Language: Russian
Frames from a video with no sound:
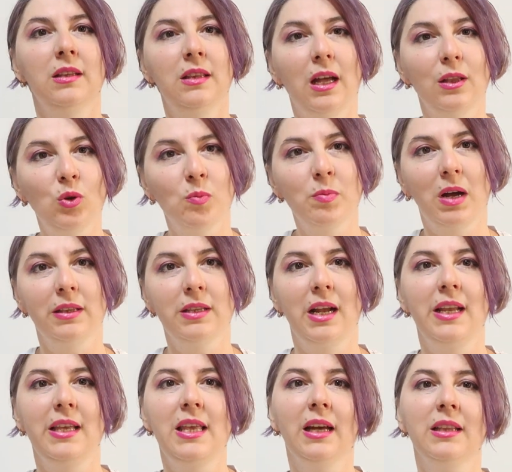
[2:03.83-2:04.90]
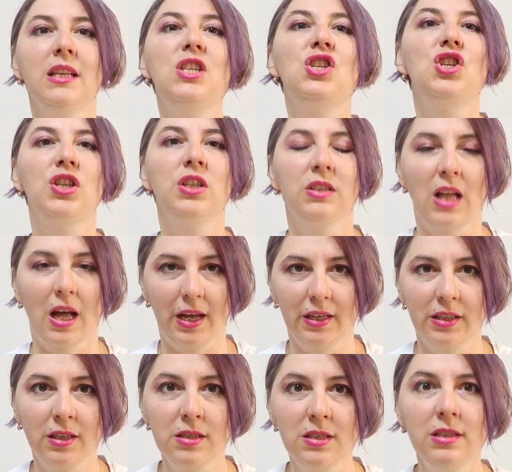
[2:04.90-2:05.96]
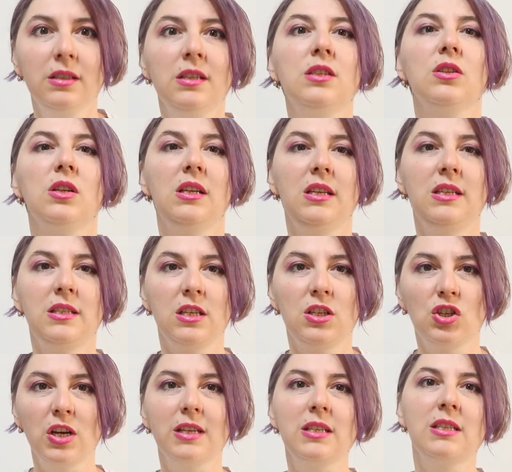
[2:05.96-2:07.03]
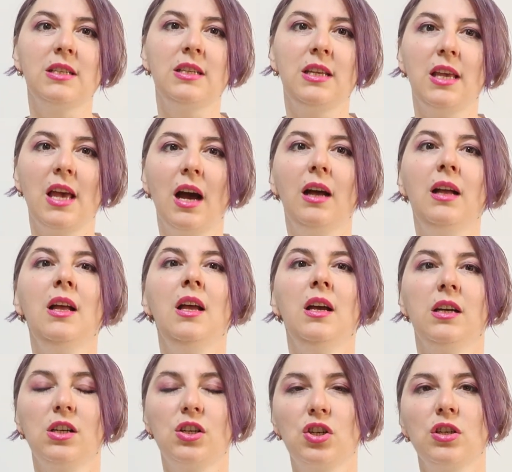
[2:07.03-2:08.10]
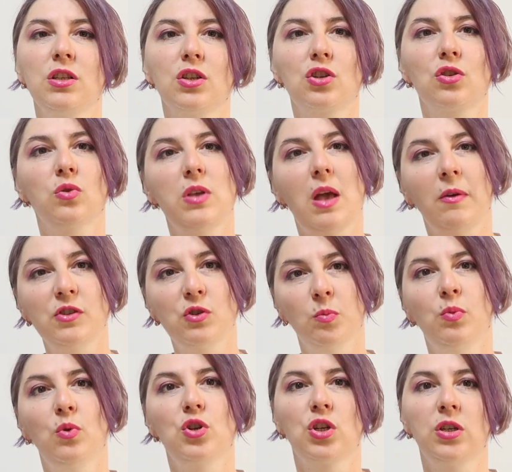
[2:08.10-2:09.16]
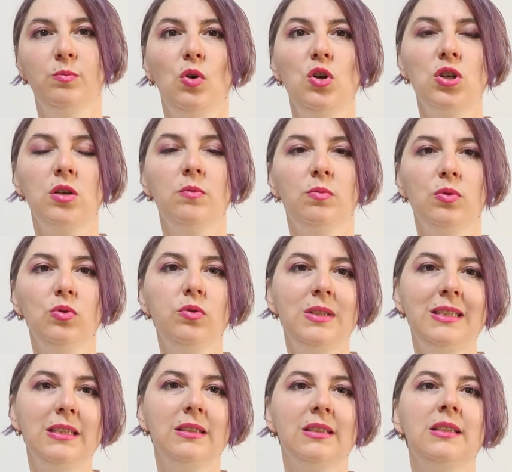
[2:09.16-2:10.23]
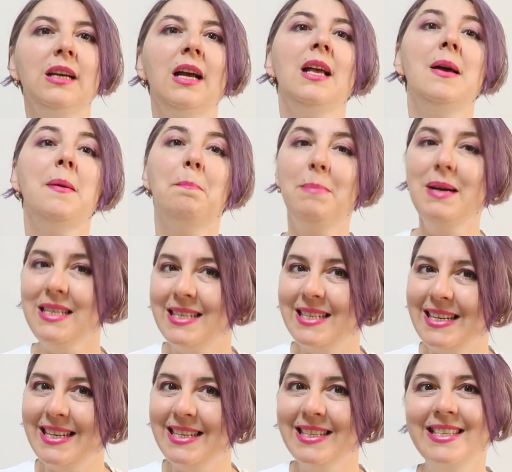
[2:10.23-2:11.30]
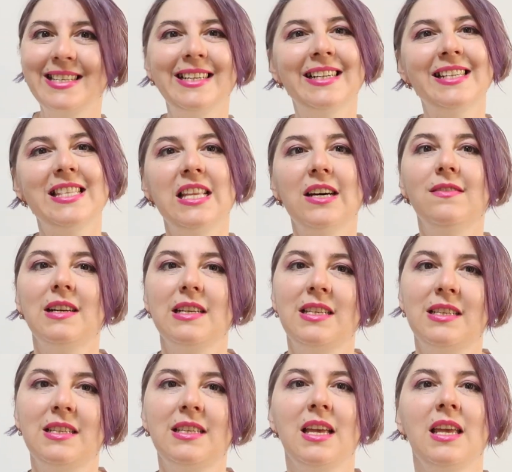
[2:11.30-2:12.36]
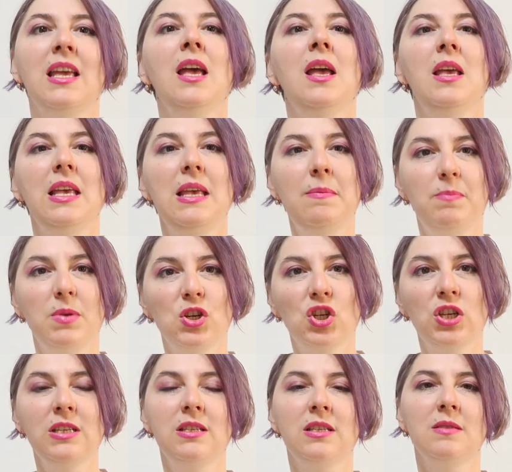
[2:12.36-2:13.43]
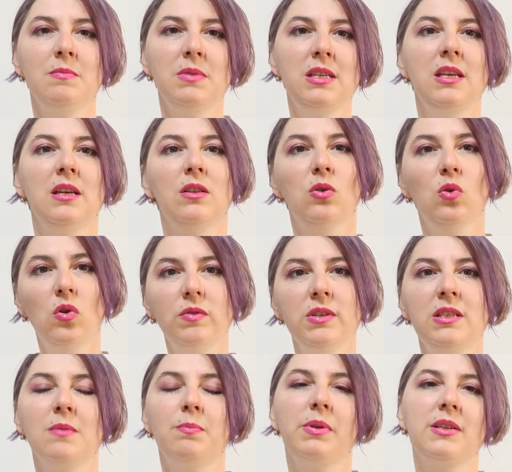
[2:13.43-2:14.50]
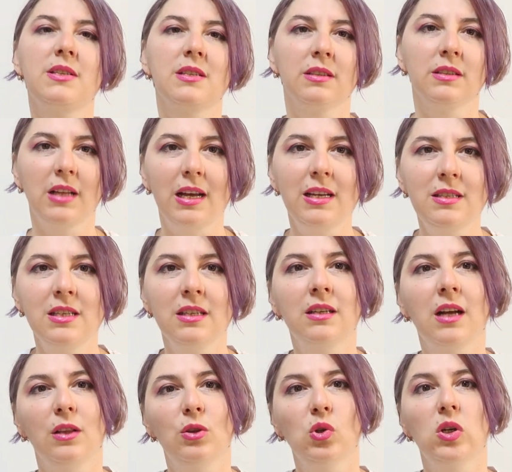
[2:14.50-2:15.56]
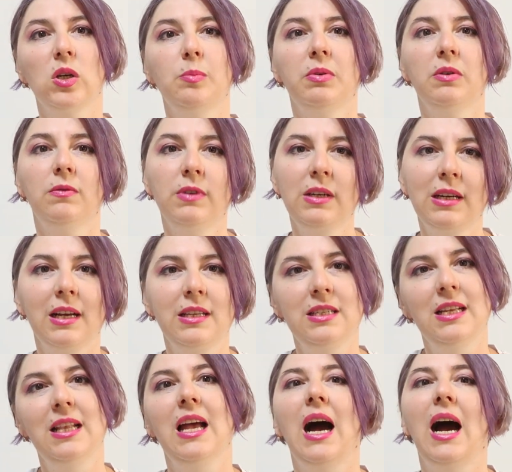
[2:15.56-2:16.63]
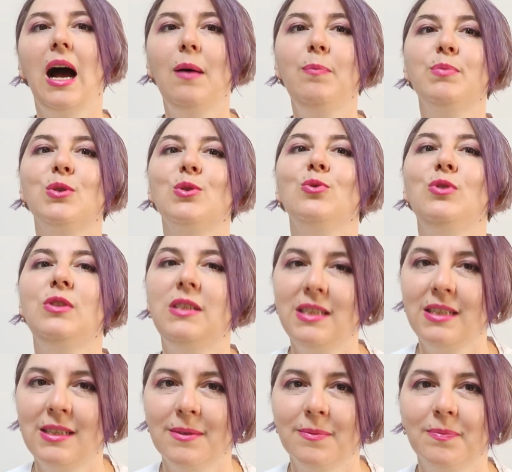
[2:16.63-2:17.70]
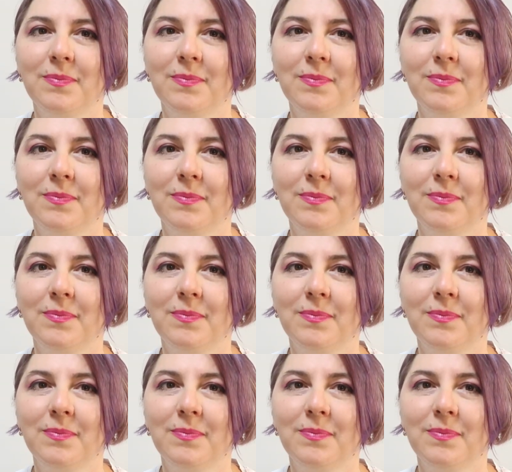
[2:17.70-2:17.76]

На том канале я начала это делать, и сейчас я решила, что я все больше и больше буду делать материнских новостей. И пишите мне новости, присылайте, которые бы вы хотели обсудить.